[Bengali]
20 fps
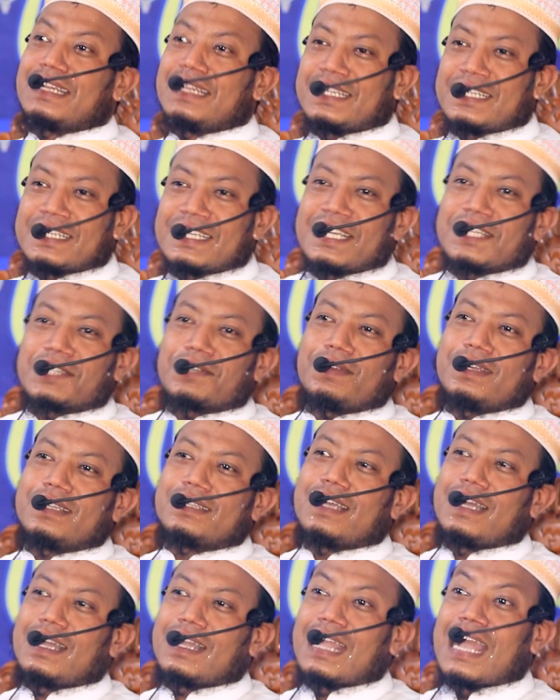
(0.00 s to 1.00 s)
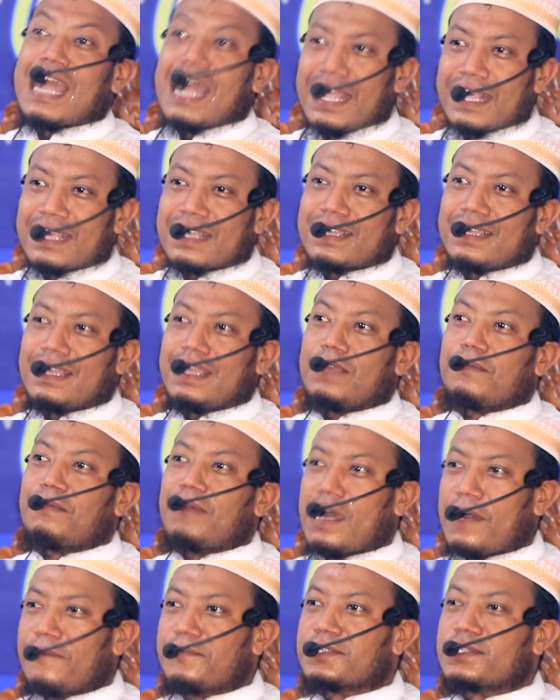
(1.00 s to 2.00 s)
নিঃশেষ হয়ে যাক আক্ষেপ
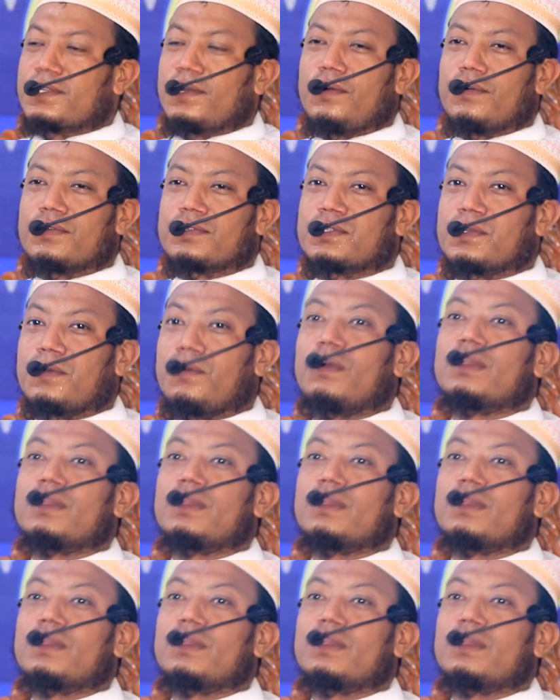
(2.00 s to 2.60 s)
আফসোস